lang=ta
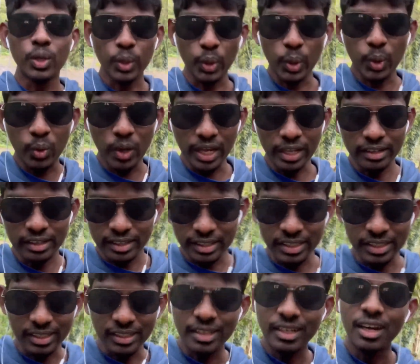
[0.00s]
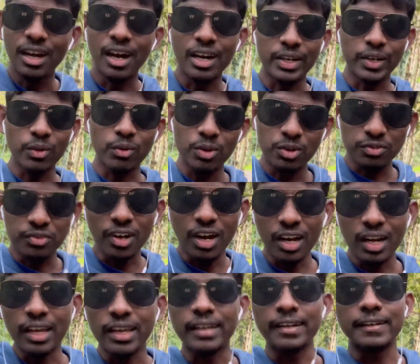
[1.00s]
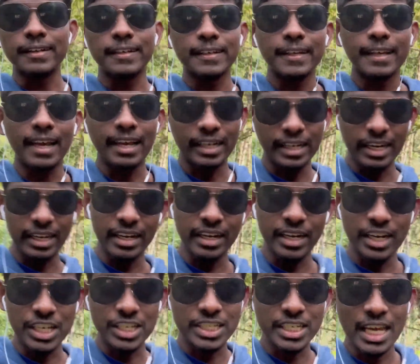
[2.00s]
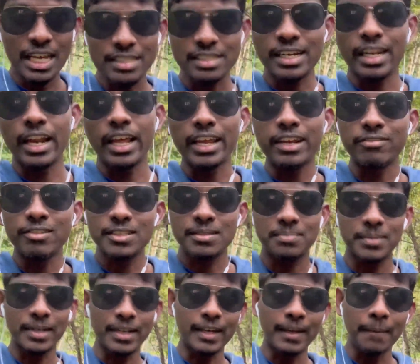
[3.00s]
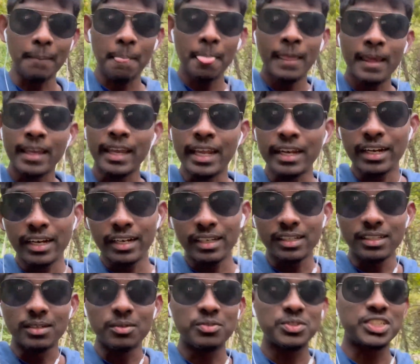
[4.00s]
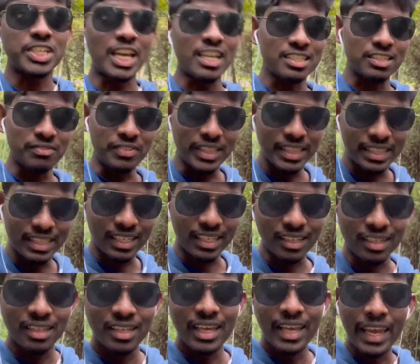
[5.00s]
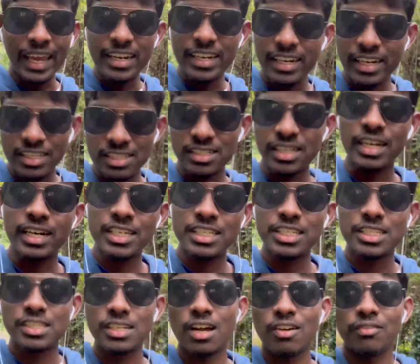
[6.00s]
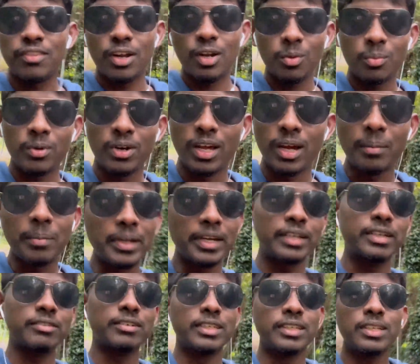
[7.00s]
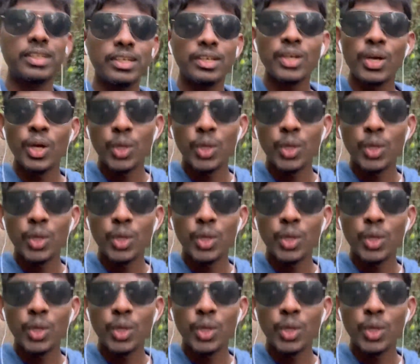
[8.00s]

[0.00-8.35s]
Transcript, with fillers: க்ரோ ஆகிருக்கு ஆர் எவ்வளோ ஃபால் ஆகிருக்கு அண்ட் என்னென்ன ஷேர்ஸில் நான் இன்வெஸ்ட் பண்ணேன் என்னென்ன ஷேர்ஸை விற்றேன் என்னென்ன ஸ்ட்ராட்டஜிஸ் நான் ஃபாலோ பண்ணேன் அப்படின்ட்டு வந்து